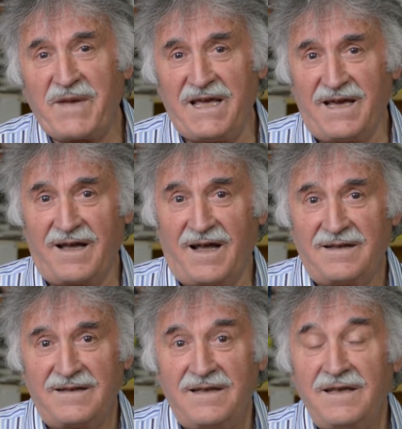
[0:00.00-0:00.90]
mia.
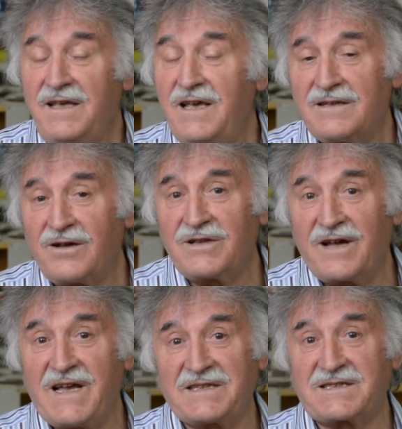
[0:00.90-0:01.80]
Io non
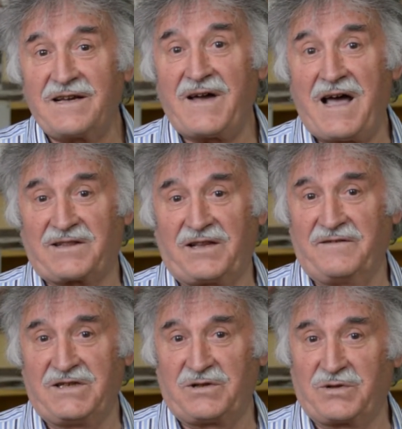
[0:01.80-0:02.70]
d'avesse fatto
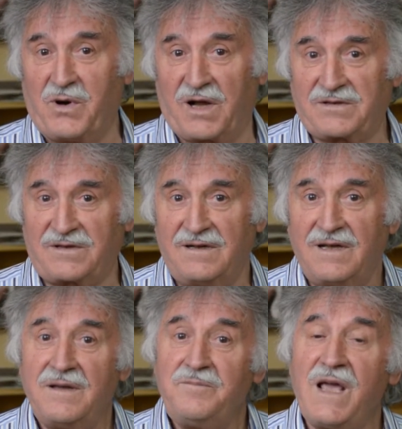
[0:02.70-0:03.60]
questo torto.
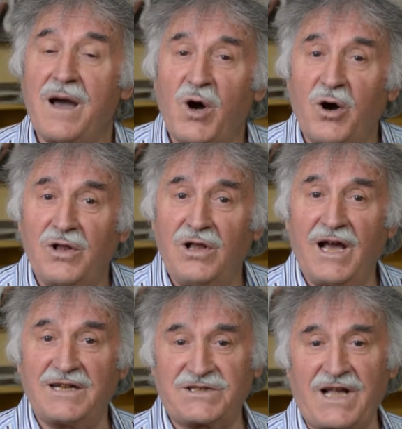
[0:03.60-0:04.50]
Mia
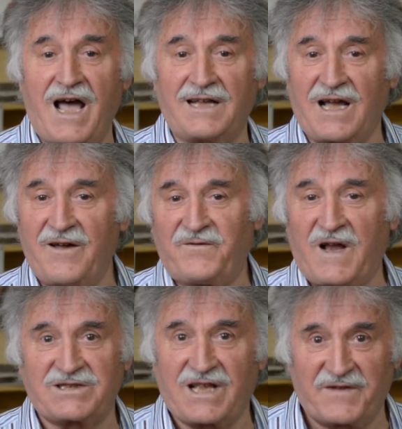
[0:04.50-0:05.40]
moglie è stata a
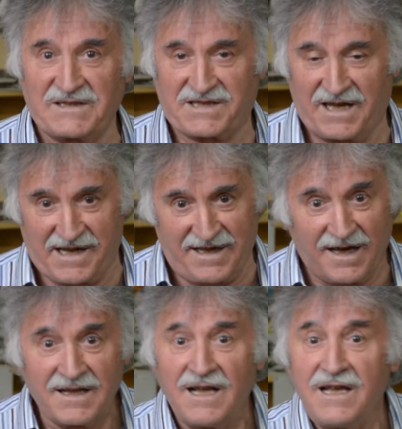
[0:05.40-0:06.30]
fare sta
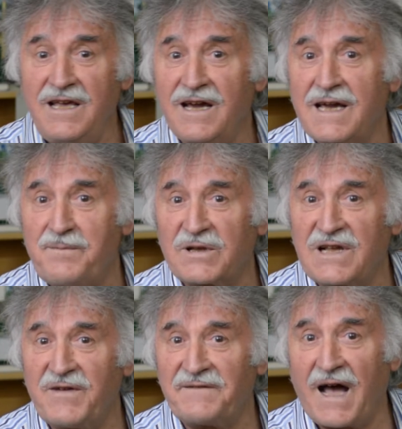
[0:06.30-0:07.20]
fessaria. Io che
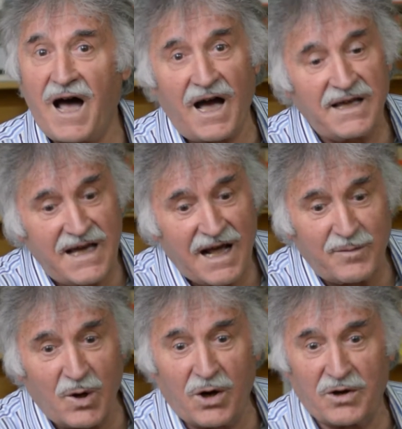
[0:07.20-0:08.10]
poteva fare? Io ero
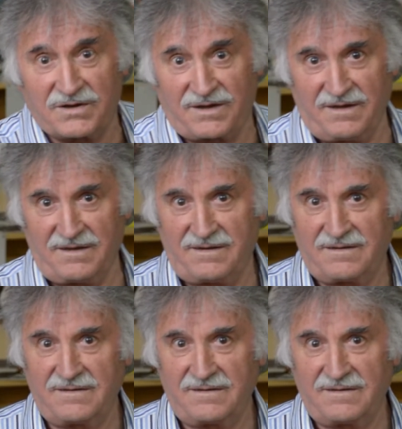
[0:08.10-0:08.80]
morta.